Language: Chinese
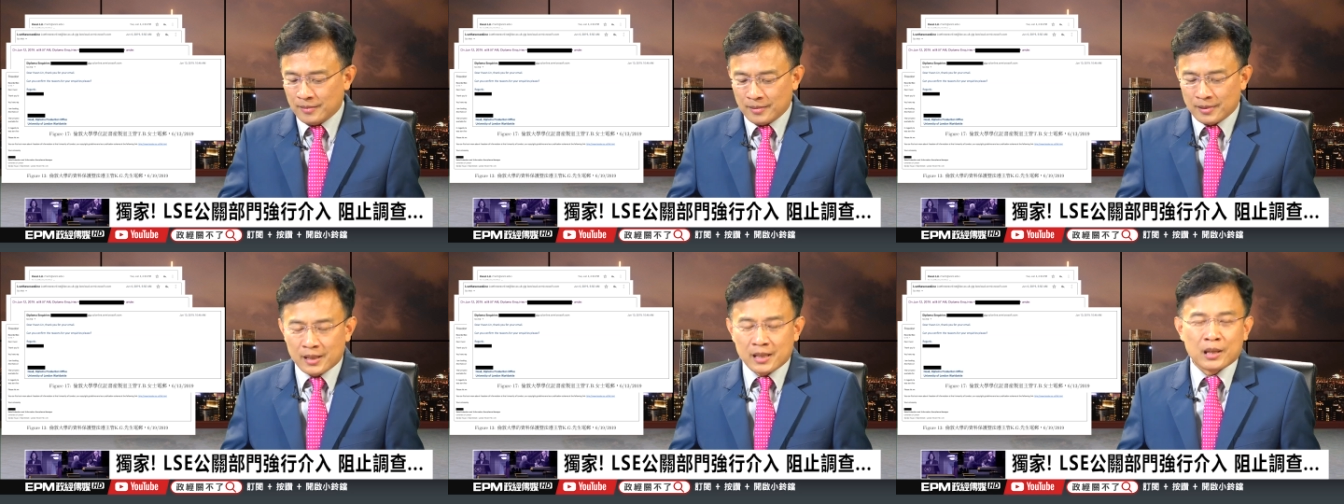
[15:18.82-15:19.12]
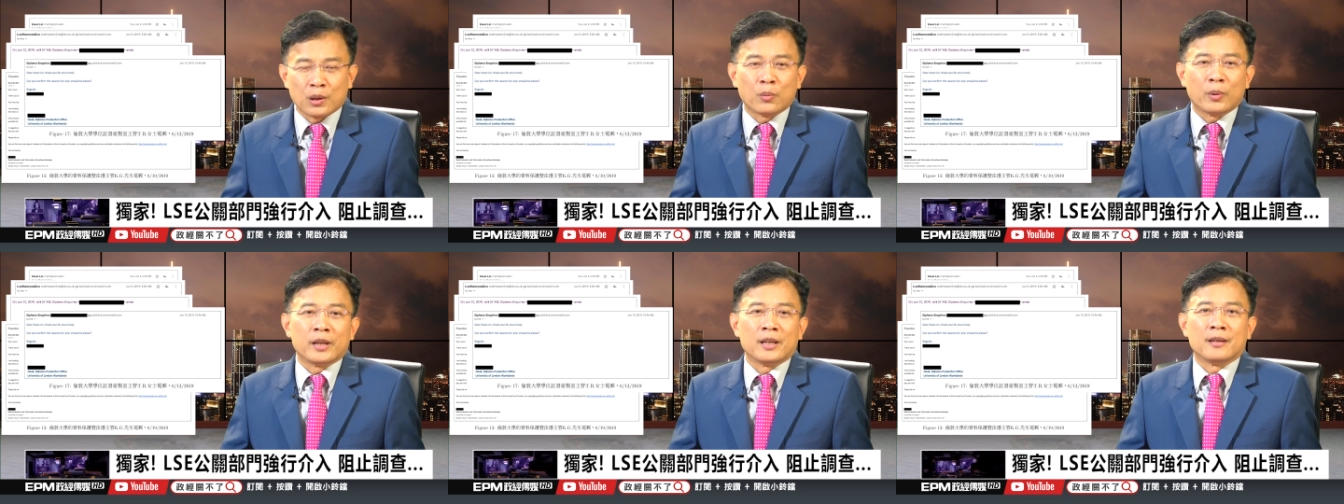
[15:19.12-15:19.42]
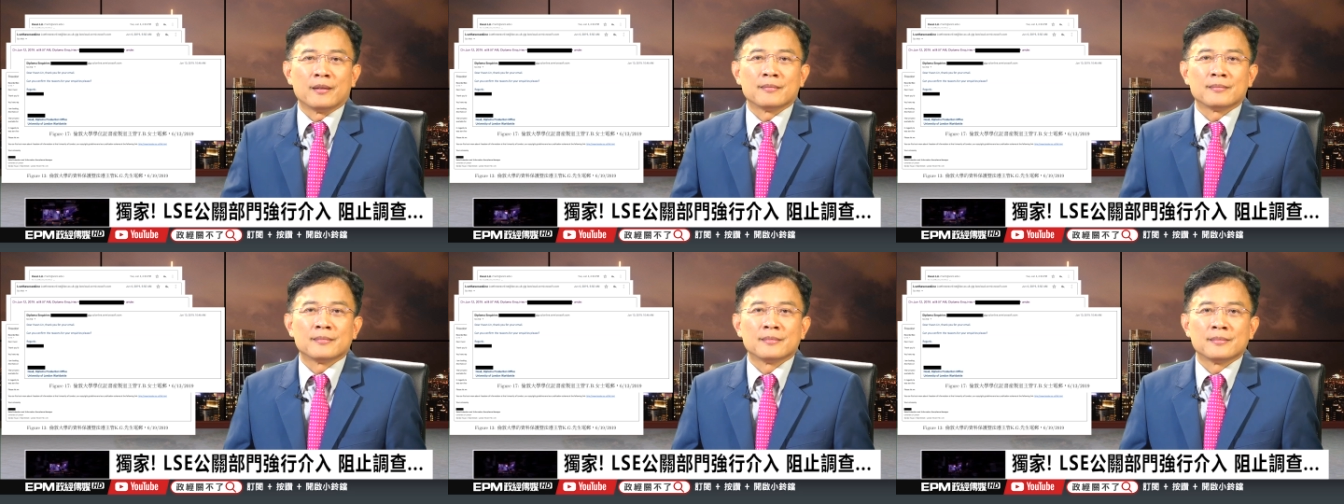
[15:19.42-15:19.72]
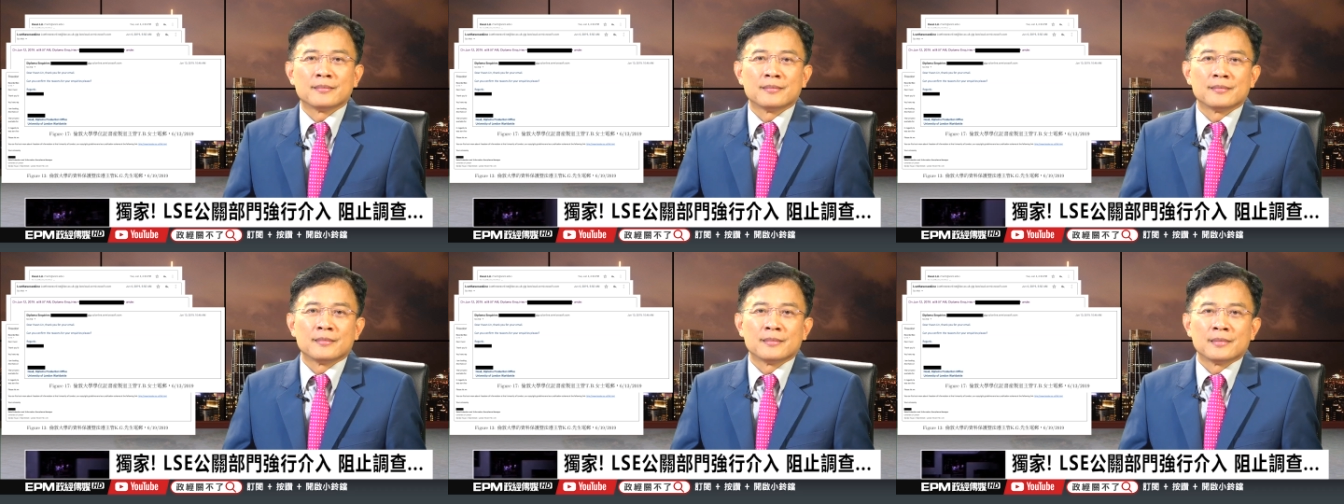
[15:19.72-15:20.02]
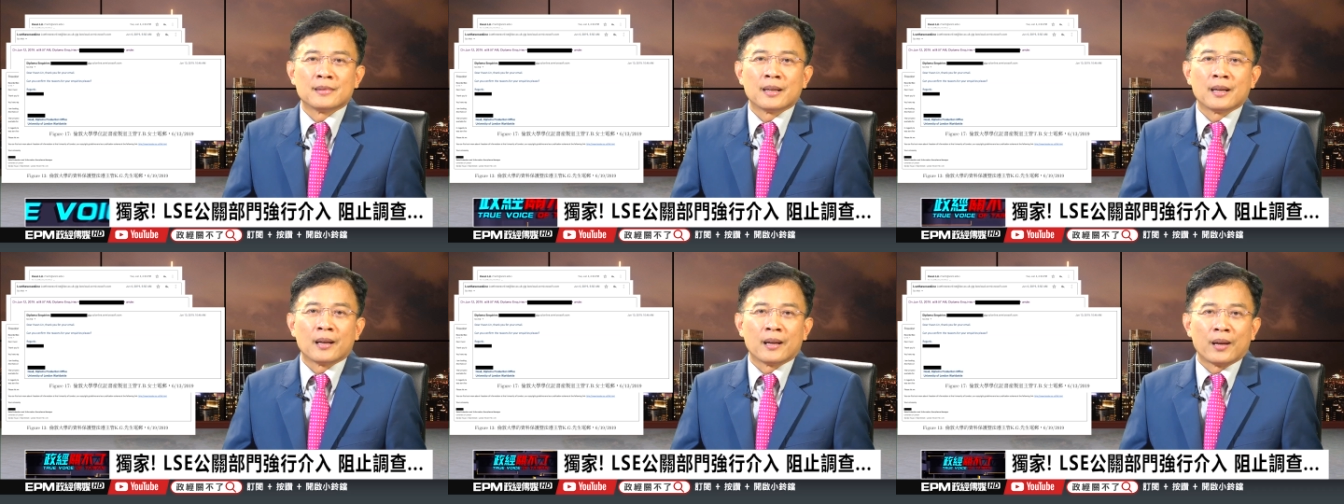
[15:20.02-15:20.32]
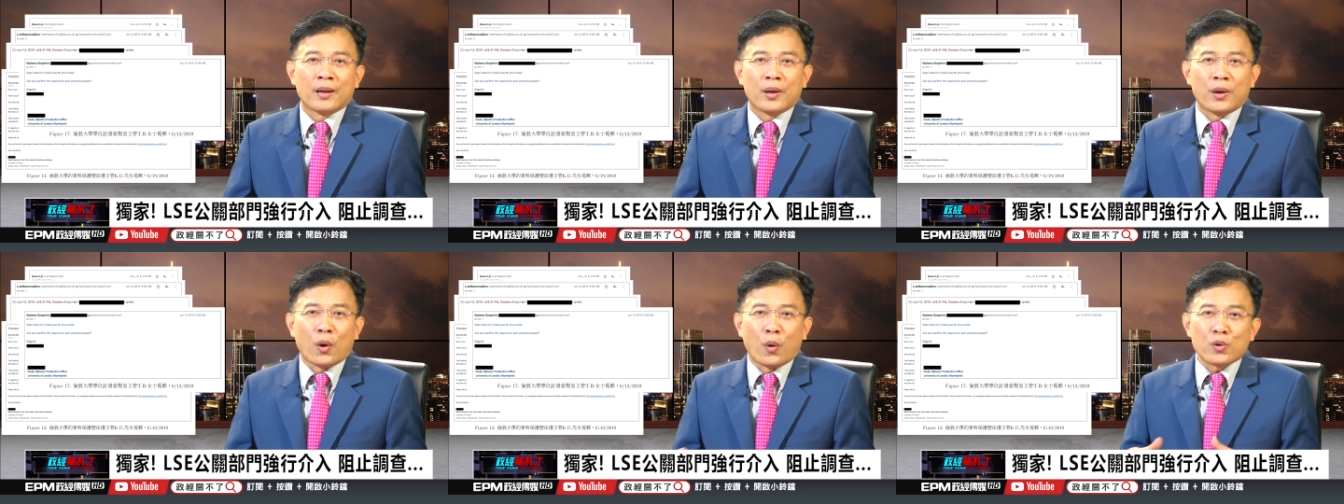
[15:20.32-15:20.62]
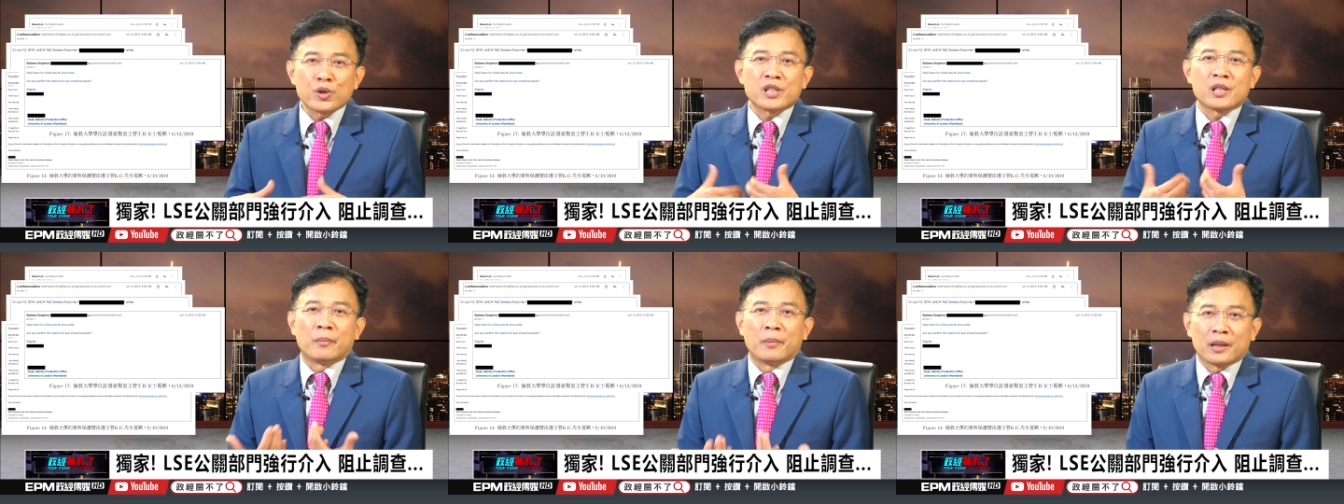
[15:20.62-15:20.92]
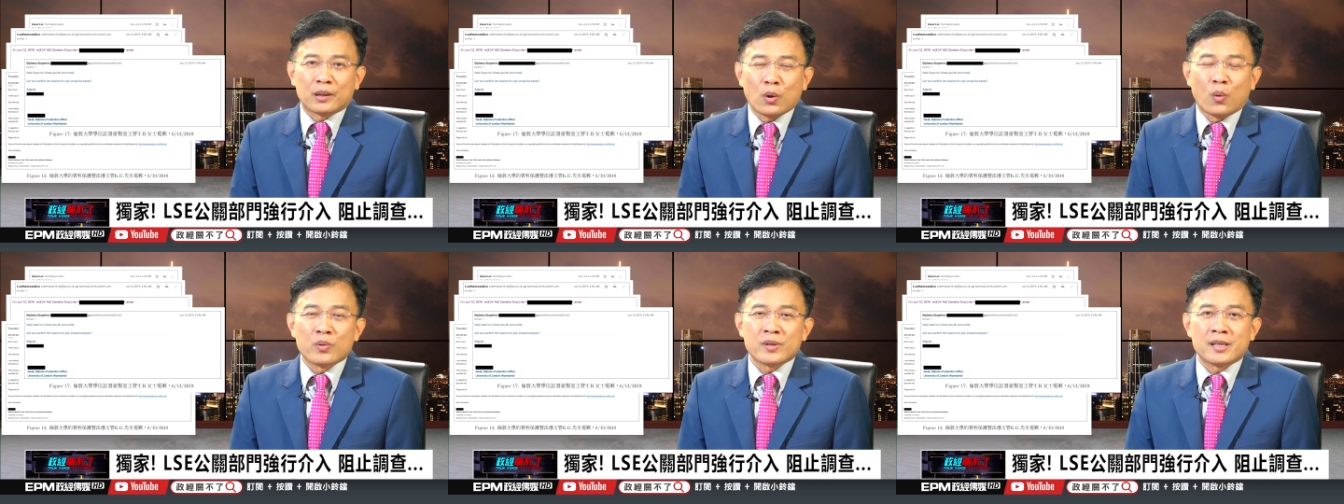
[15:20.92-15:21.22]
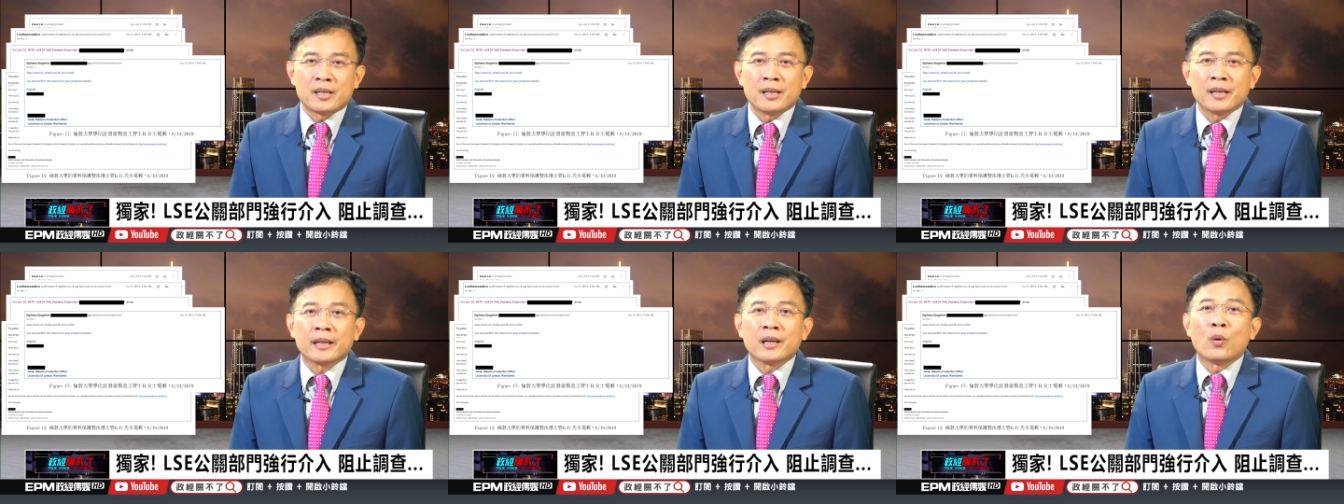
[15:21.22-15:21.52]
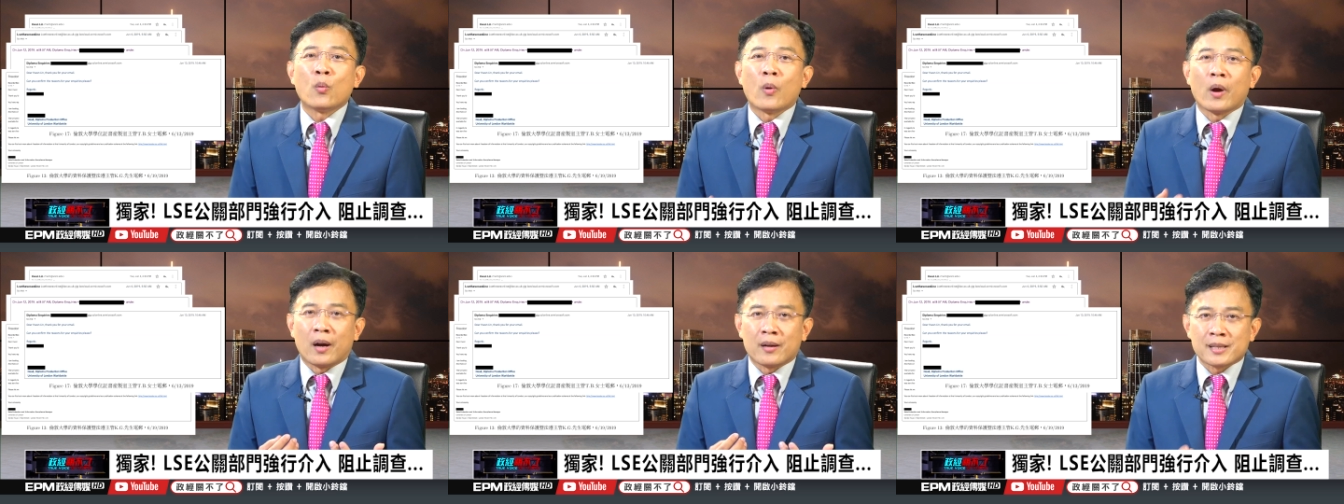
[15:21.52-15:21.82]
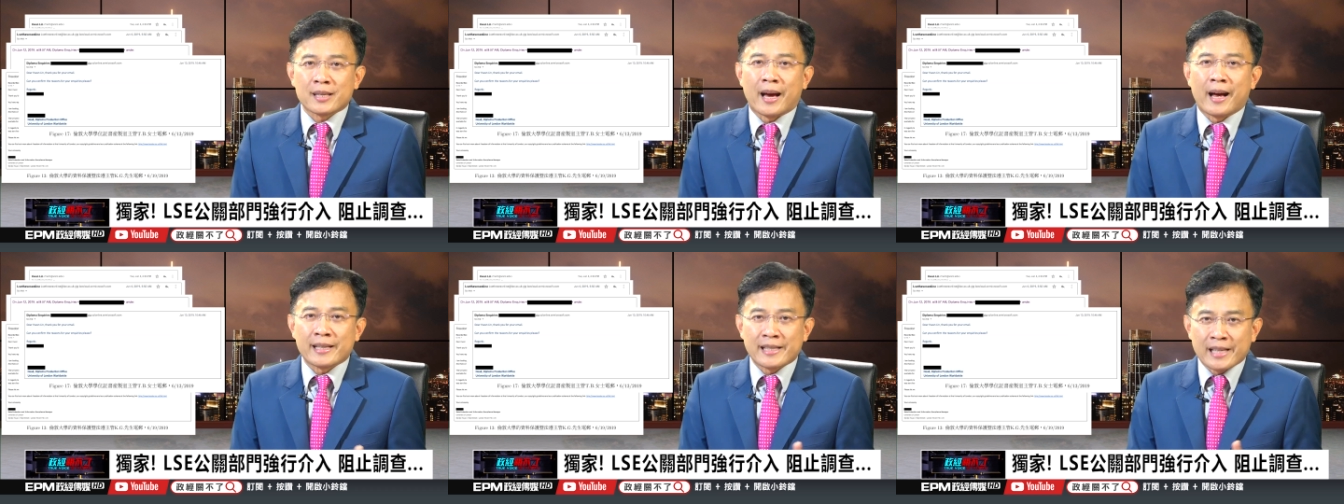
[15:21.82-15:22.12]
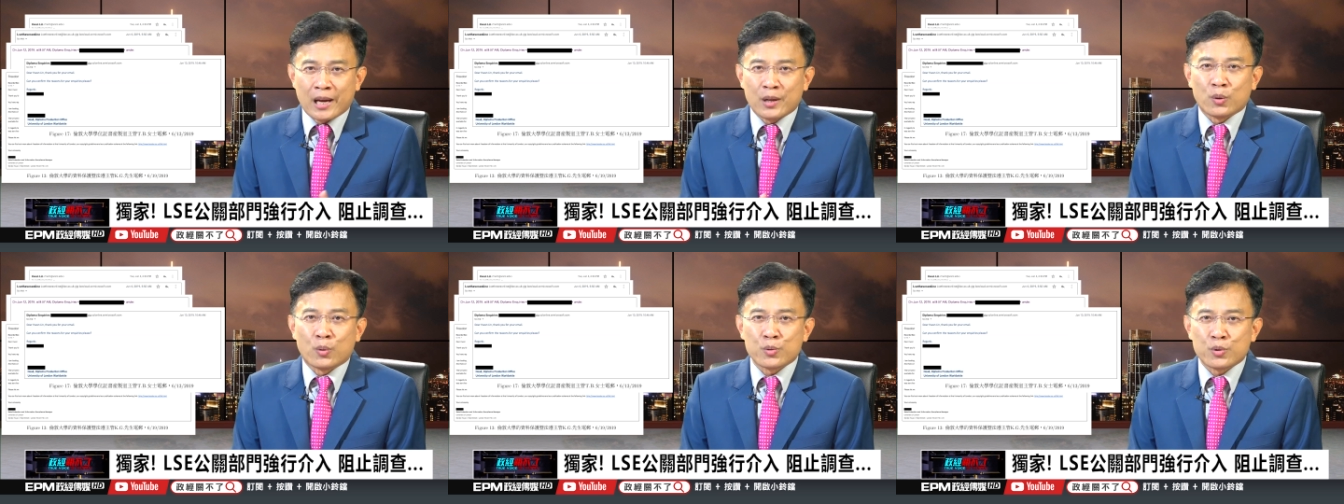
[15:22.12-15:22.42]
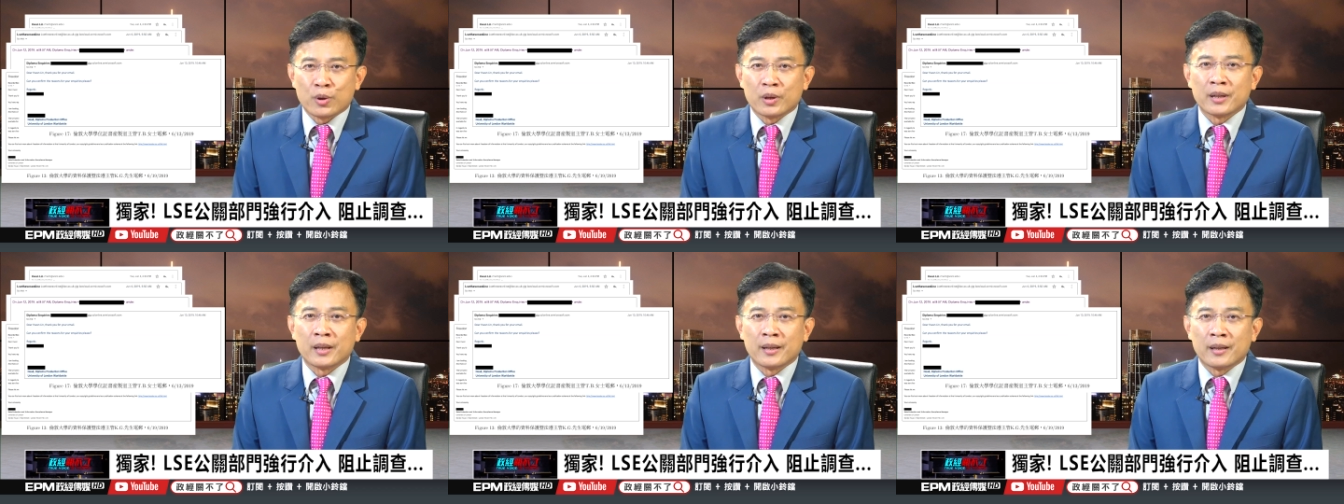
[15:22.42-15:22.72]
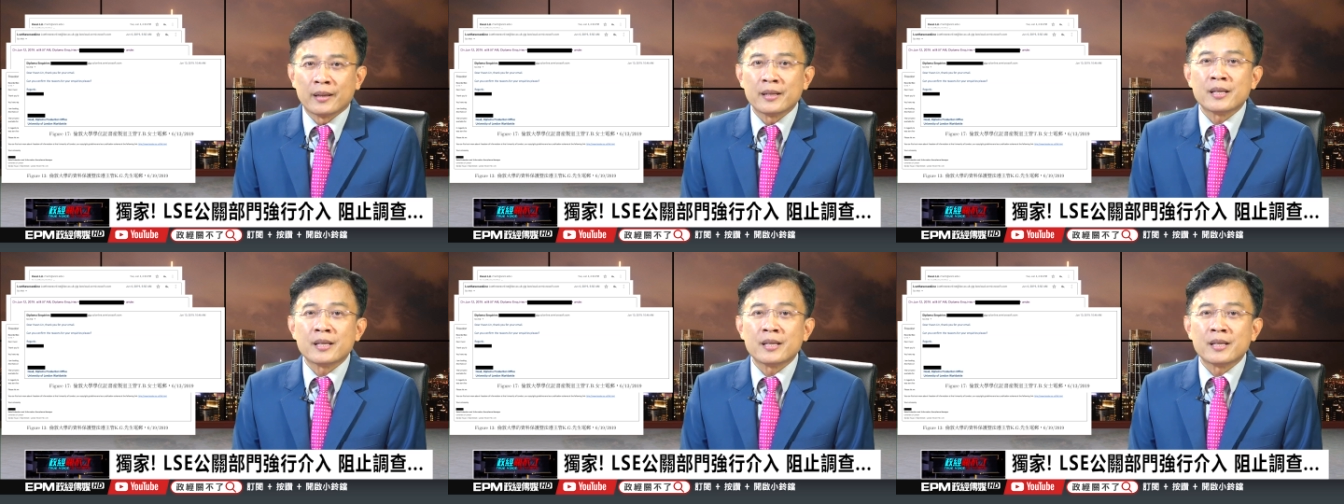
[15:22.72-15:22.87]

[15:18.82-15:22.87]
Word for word: 请问你有什么动机跟我要查蔡同学的